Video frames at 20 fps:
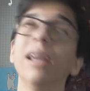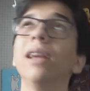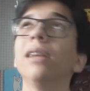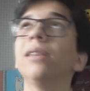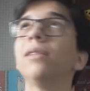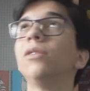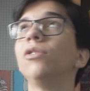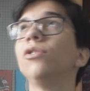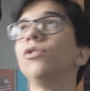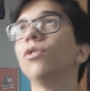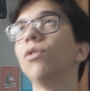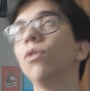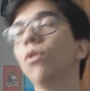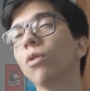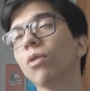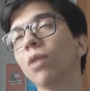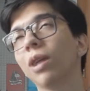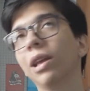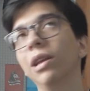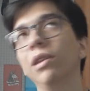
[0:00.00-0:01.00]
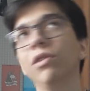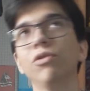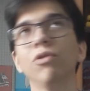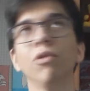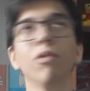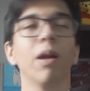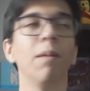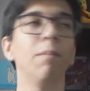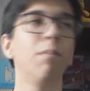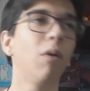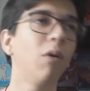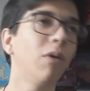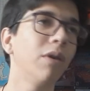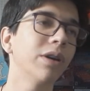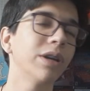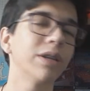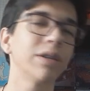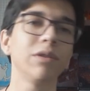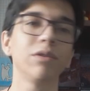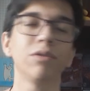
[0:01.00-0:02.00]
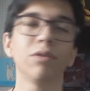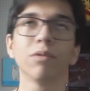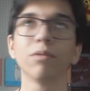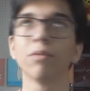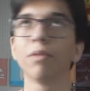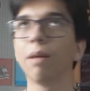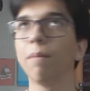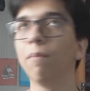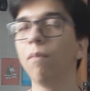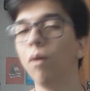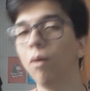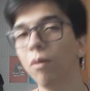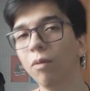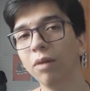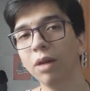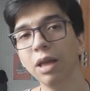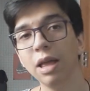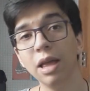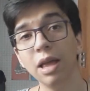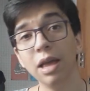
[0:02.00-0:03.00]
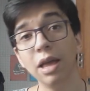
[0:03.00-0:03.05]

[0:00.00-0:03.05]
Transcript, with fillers: esse jogo, aquele jogo é bom, esse jogo não é bom.